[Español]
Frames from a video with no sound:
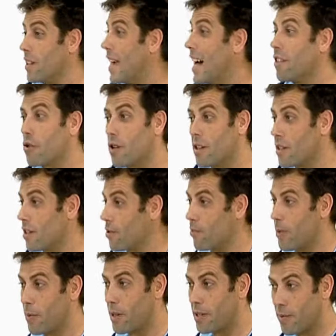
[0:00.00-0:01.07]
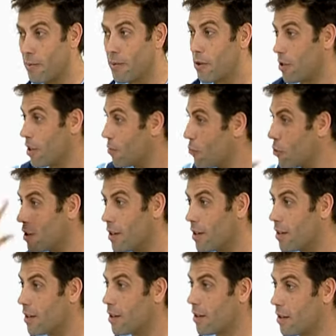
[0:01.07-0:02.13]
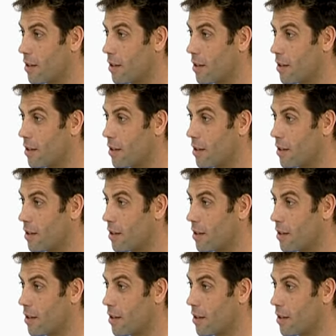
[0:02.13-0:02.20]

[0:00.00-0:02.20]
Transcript: del teatro y así siempre pasan cosas muy,